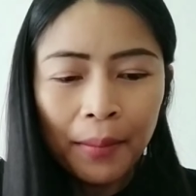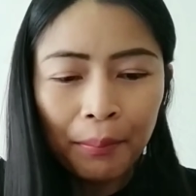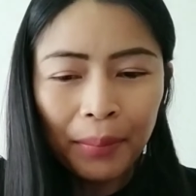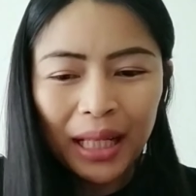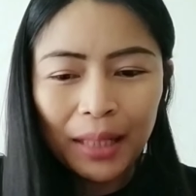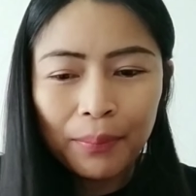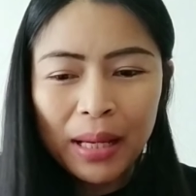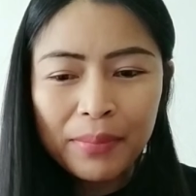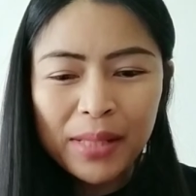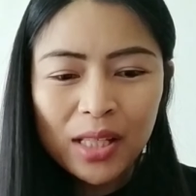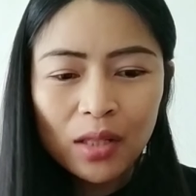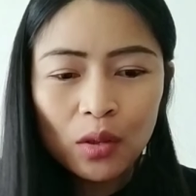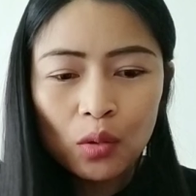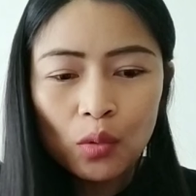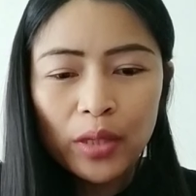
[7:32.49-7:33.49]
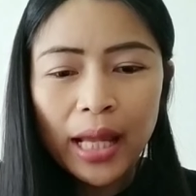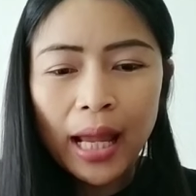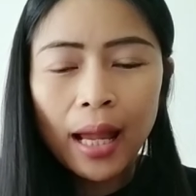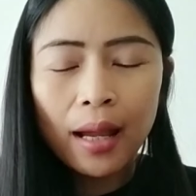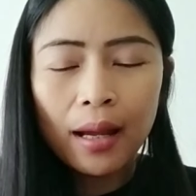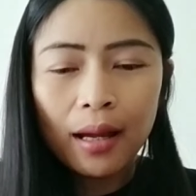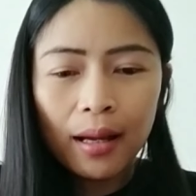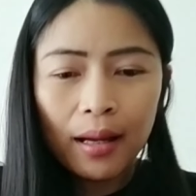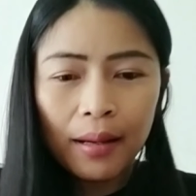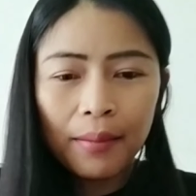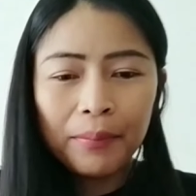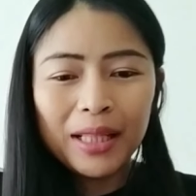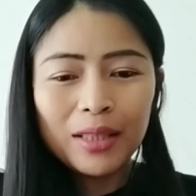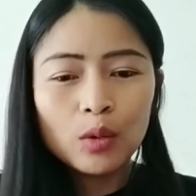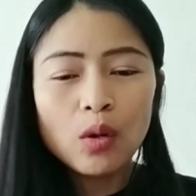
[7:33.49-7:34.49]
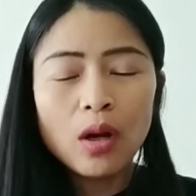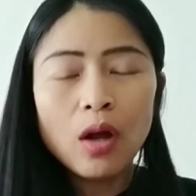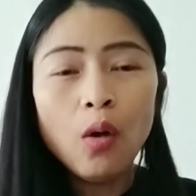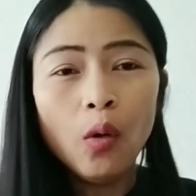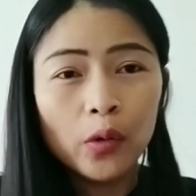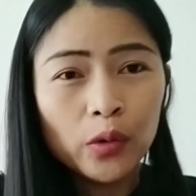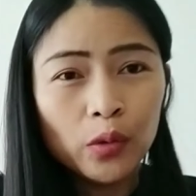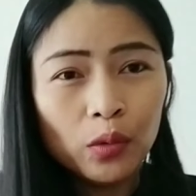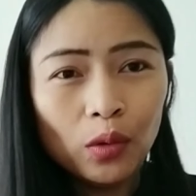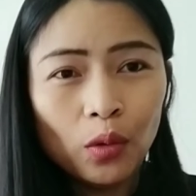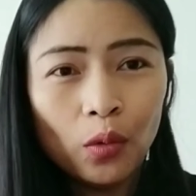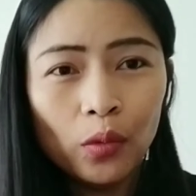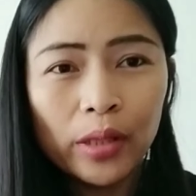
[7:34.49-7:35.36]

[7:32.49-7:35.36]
เปิดไปเมื่อสักครู่เนี้ยมันตัวละหกยูโร